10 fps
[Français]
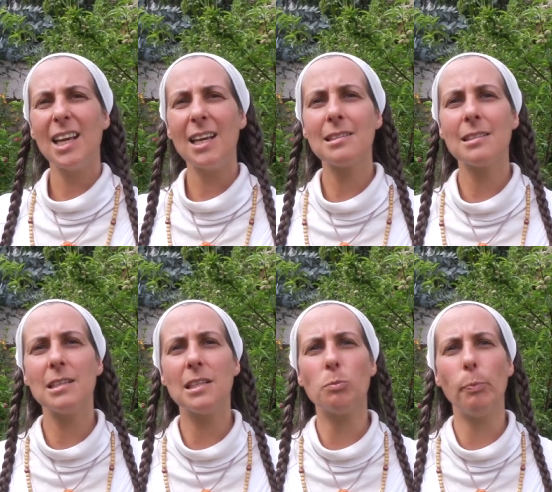Qu'est-ce
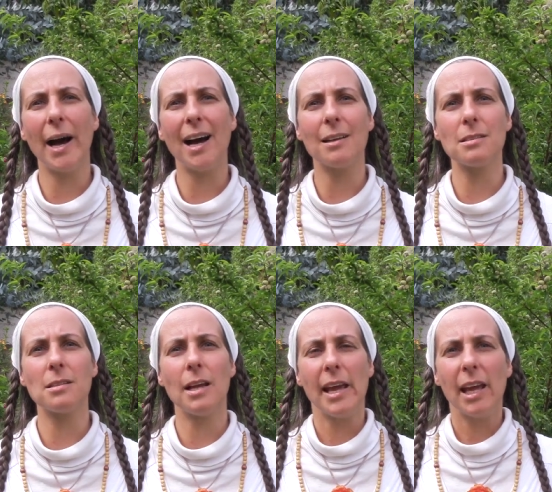qui se
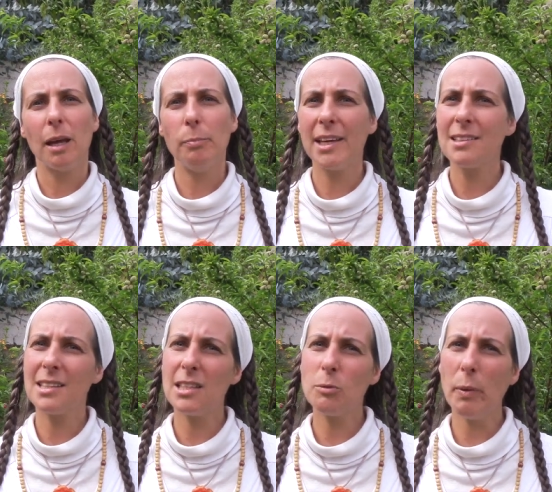passe Eh bien, ce
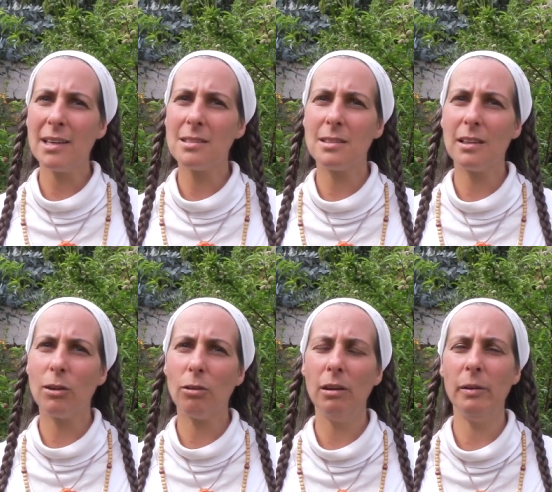qui se passe, c'est
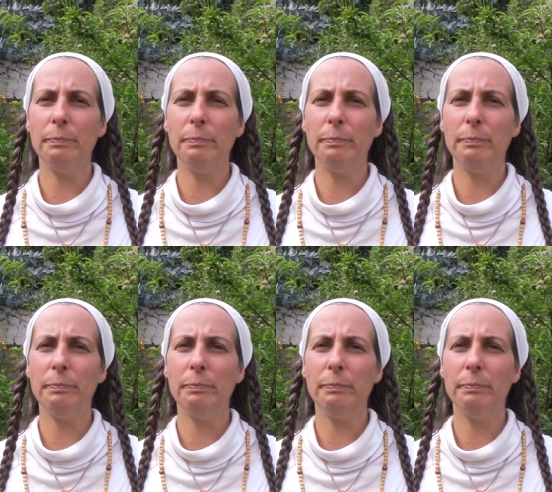que